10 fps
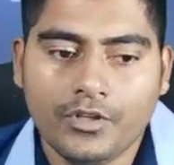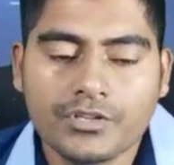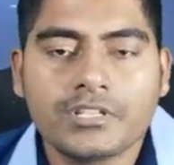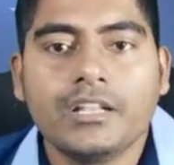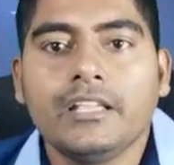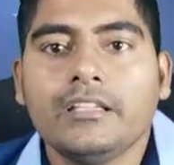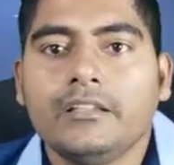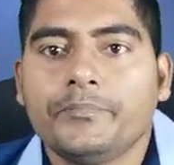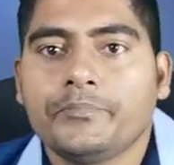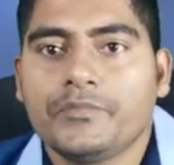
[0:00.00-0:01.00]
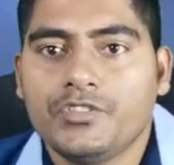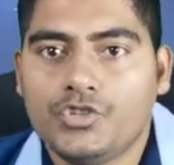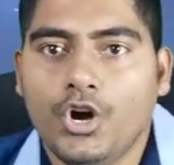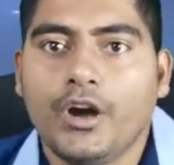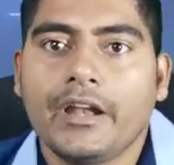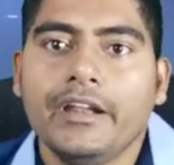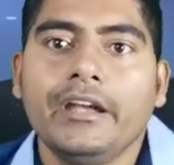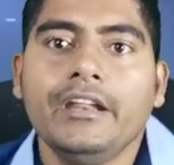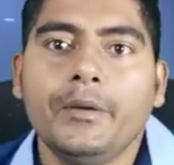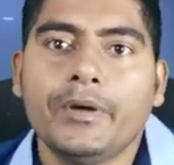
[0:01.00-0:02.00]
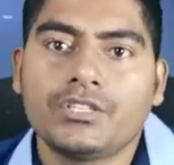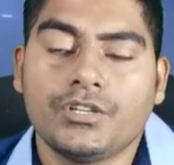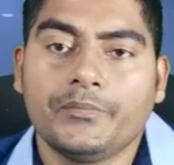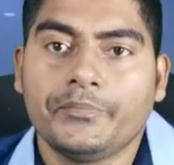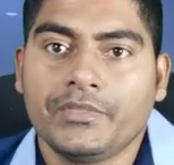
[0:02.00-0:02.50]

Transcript: দশ তারিখ জর্ডানের নির্বাচন